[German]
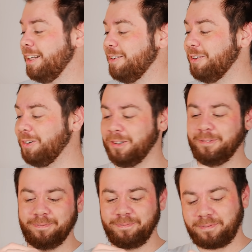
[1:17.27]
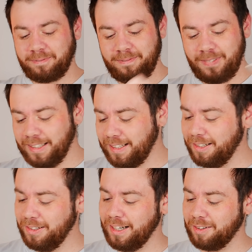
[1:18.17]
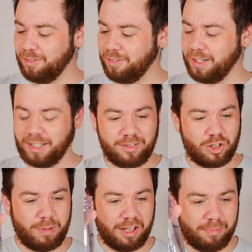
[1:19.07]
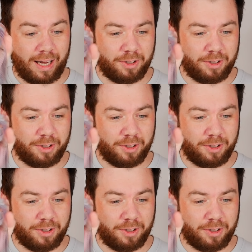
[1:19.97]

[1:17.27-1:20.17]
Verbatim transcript: So, dann lasst uns den ganzen Spaß mal